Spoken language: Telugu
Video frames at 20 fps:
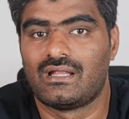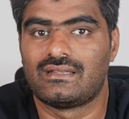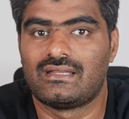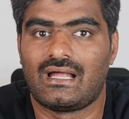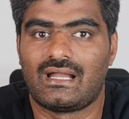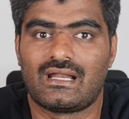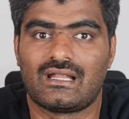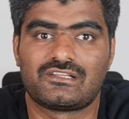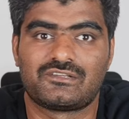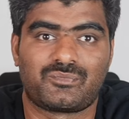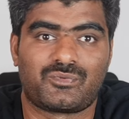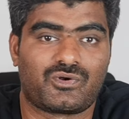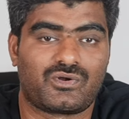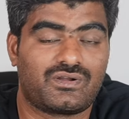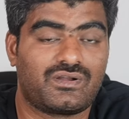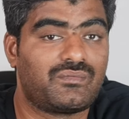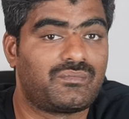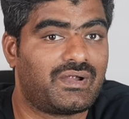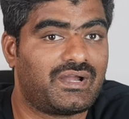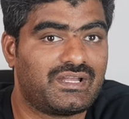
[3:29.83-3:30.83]
దాన్ని అసలు
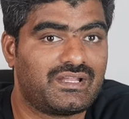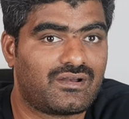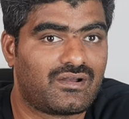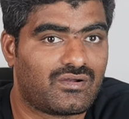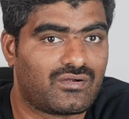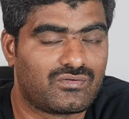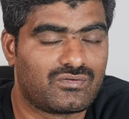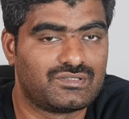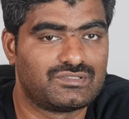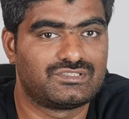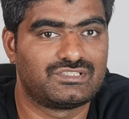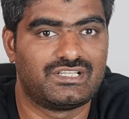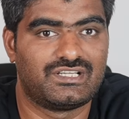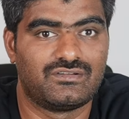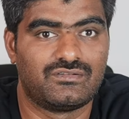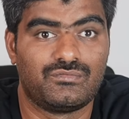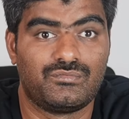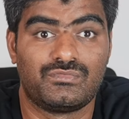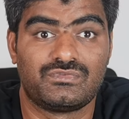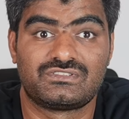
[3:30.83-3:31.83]
ప్రోడక్ట్ బయటికి రాకుండా
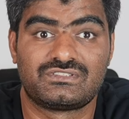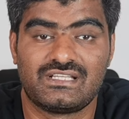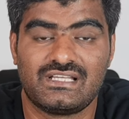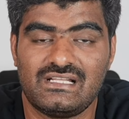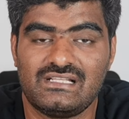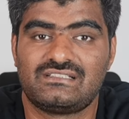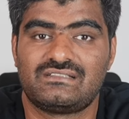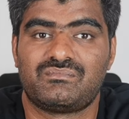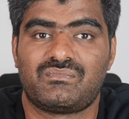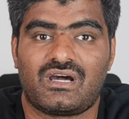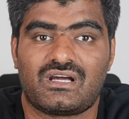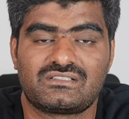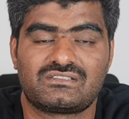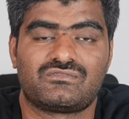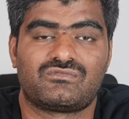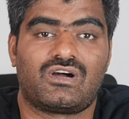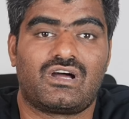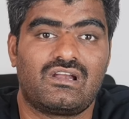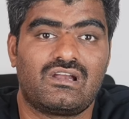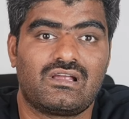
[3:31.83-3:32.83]
చేయడం సేల్
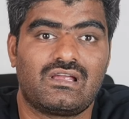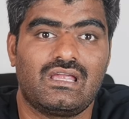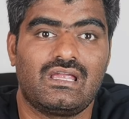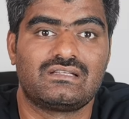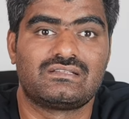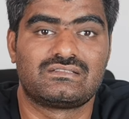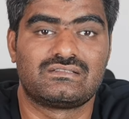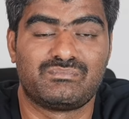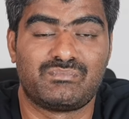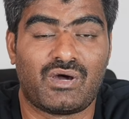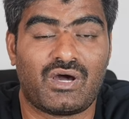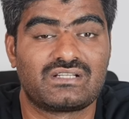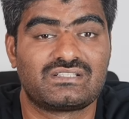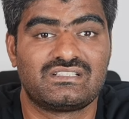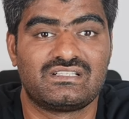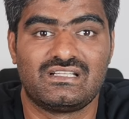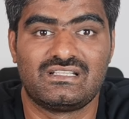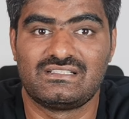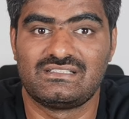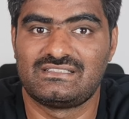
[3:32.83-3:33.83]
మార్చి వాళ్ళకి
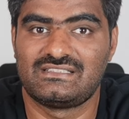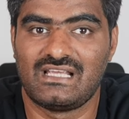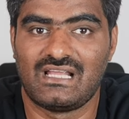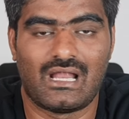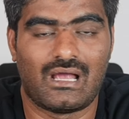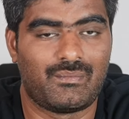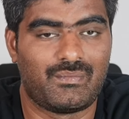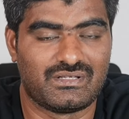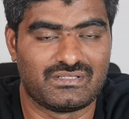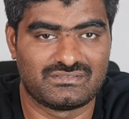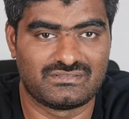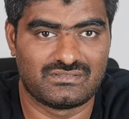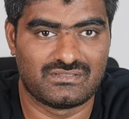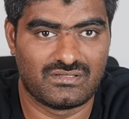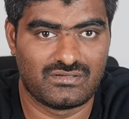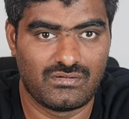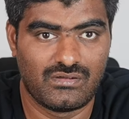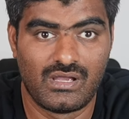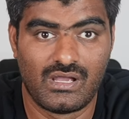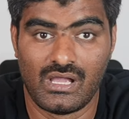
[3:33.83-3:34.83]
మార్జిన్ లేదని సేల్
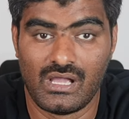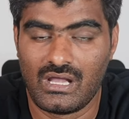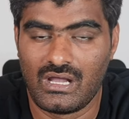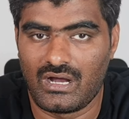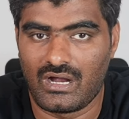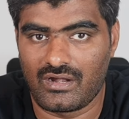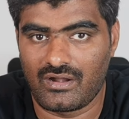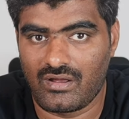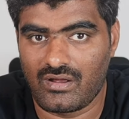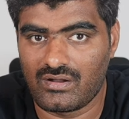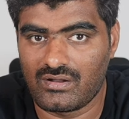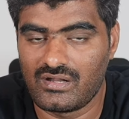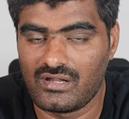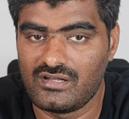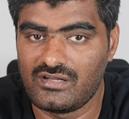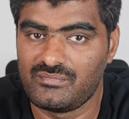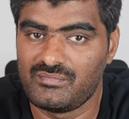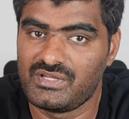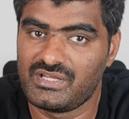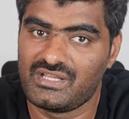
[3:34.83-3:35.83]
ఆపేస్తున్నారు అండ్
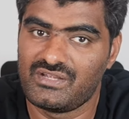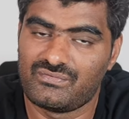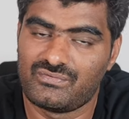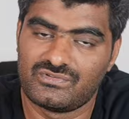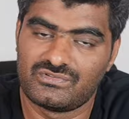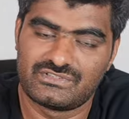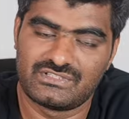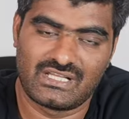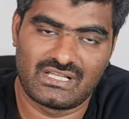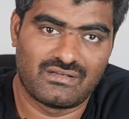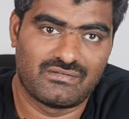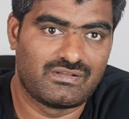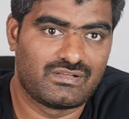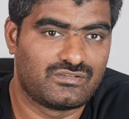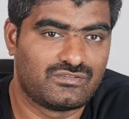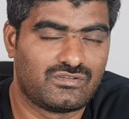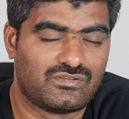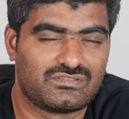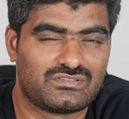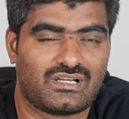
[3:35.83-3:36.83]
ఆన్లైన్లో మీకు ఈ ఫోన్స్
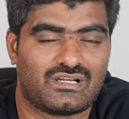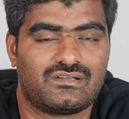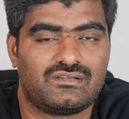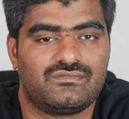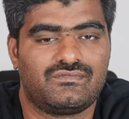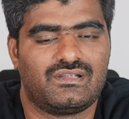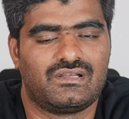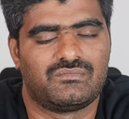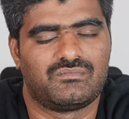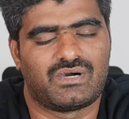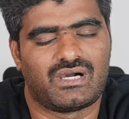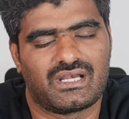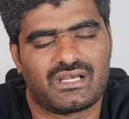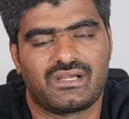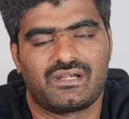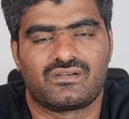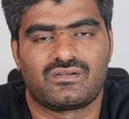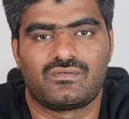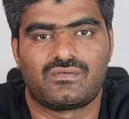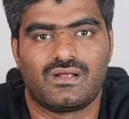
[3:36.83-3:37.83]
ఎలావిరిగా దొరుకుతాయి అండ్ వీళ్ళ
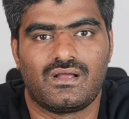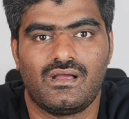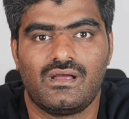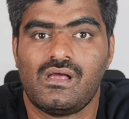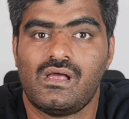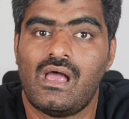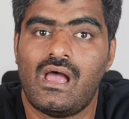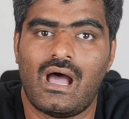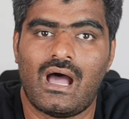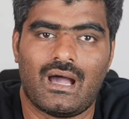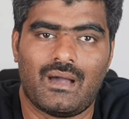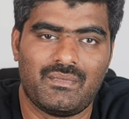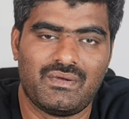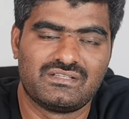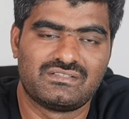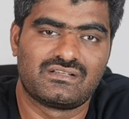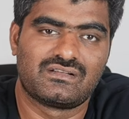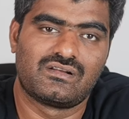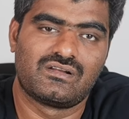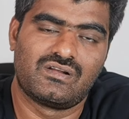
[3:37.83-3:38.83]
మార్కెట్ కూడా
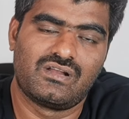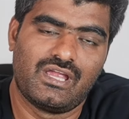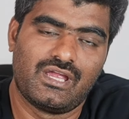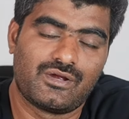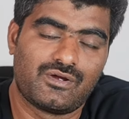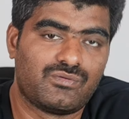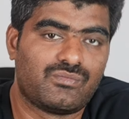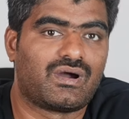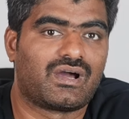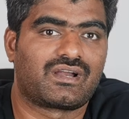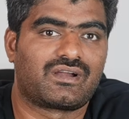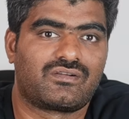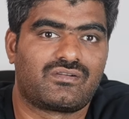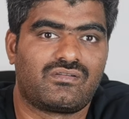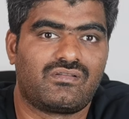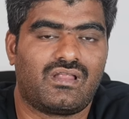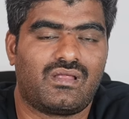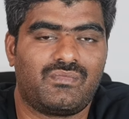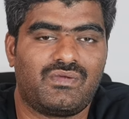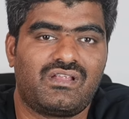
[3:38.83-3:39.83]
అమెజాన్లోనే ఎక్కువ మార్కెట్
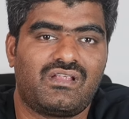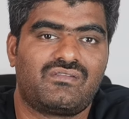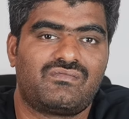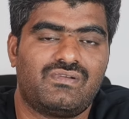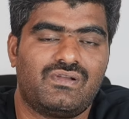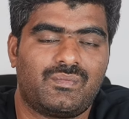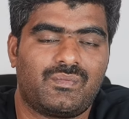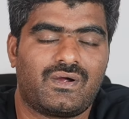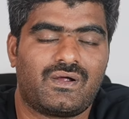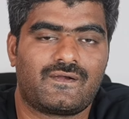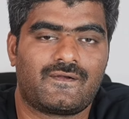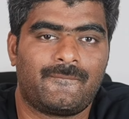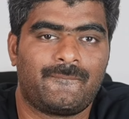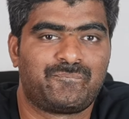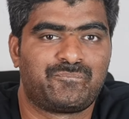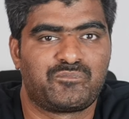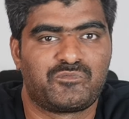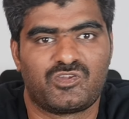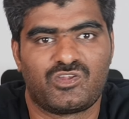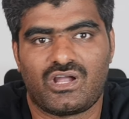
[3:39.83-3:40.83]
ఉండదు అమెజాన్ ఫ్లిప్కార్ట్లో
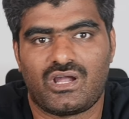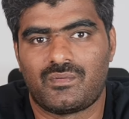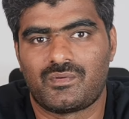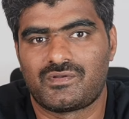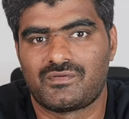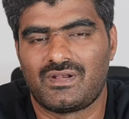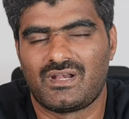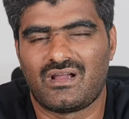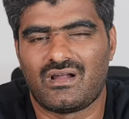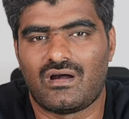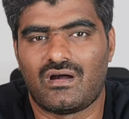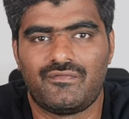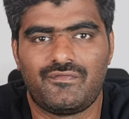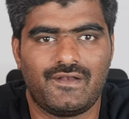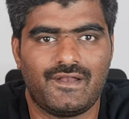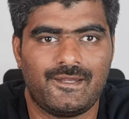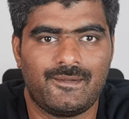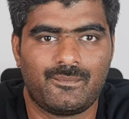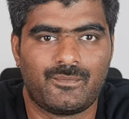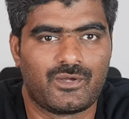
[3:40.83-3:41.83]
సో కాబట్టి వీళ్ళకి
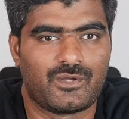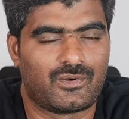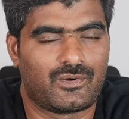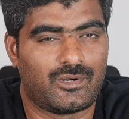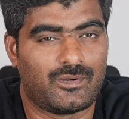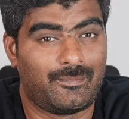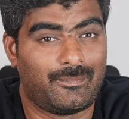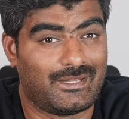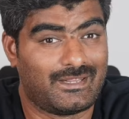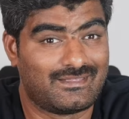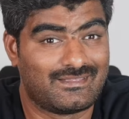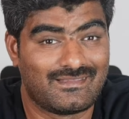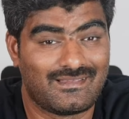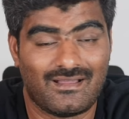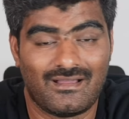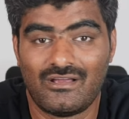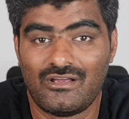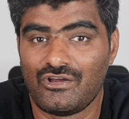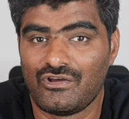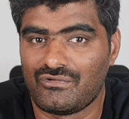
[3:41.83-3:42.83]
ఆఫ్లైన్ పోయినా కూడా పెద్ద
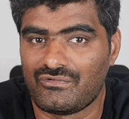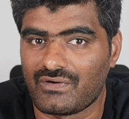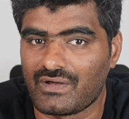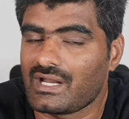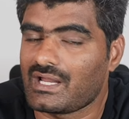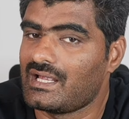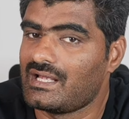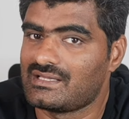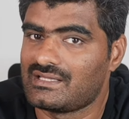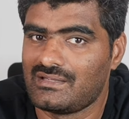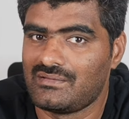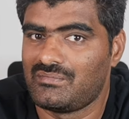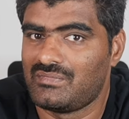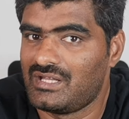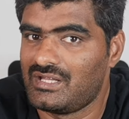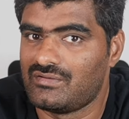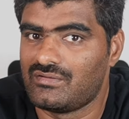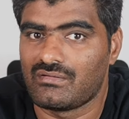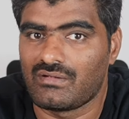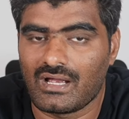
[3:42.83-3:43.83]
ఫరక్ అయితే ఏం
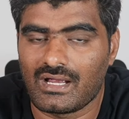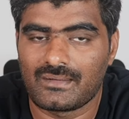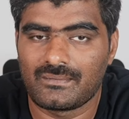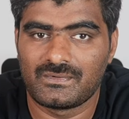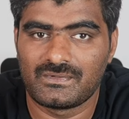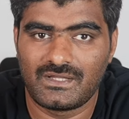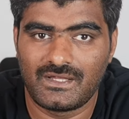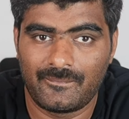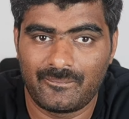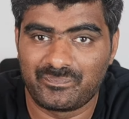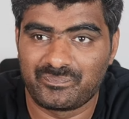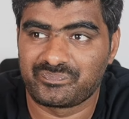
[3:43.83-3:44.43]
లేదు కాకపోతే